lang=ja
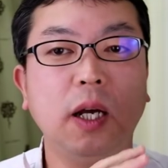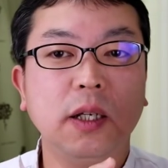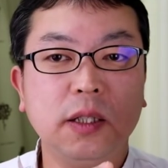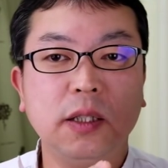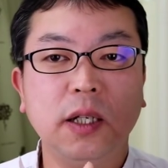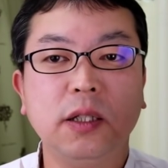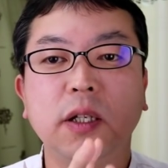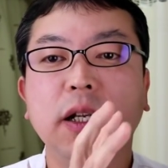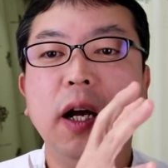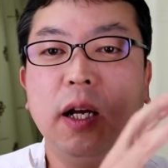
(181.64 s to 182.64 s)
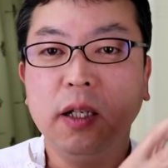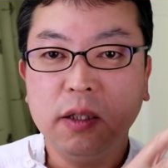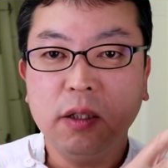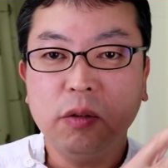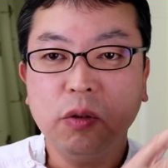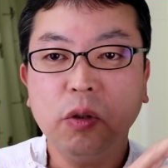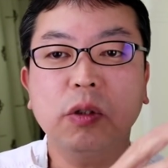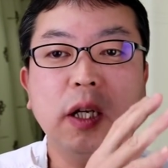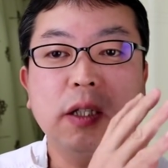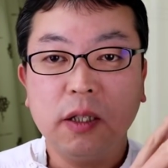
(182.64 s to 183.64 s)
新しい血液が入っていくの
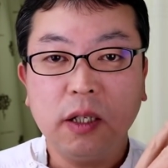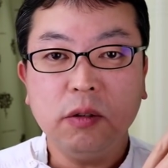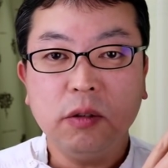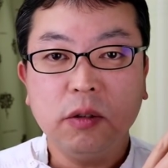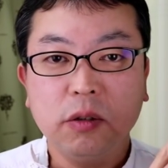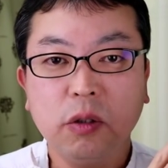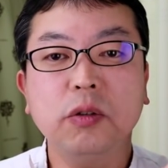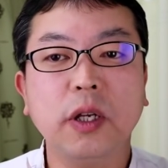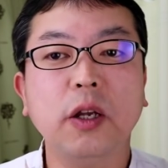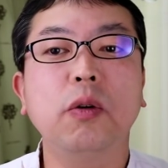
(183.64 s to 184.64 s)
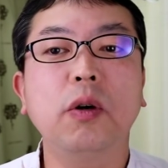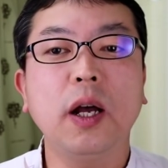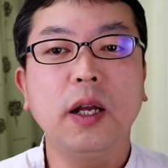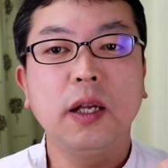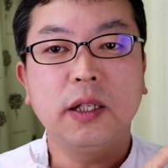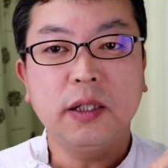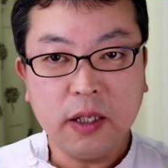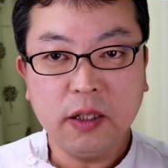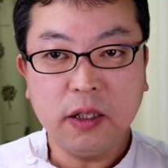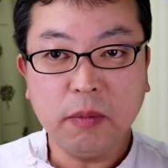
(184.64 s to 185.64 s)
を助けるという作用が期
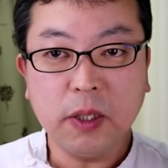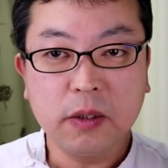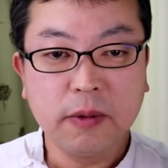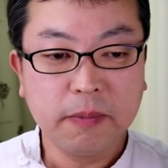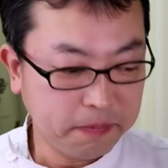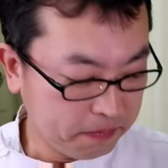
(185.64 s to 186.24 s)
待できます。